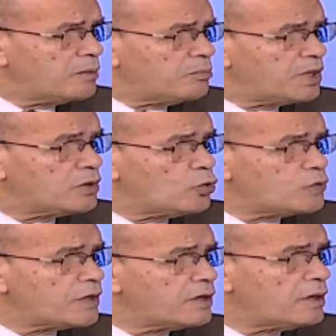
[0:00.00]
من
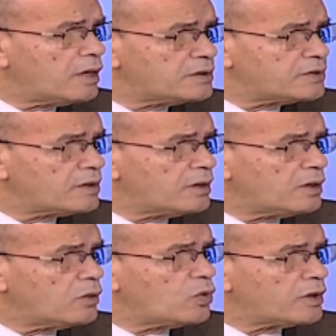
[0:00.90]
أسر
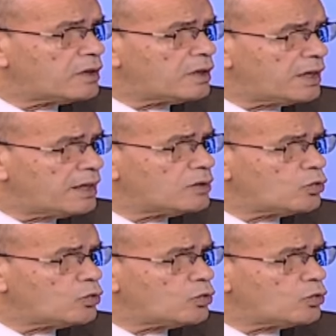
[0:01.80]
الأسرى والرهائن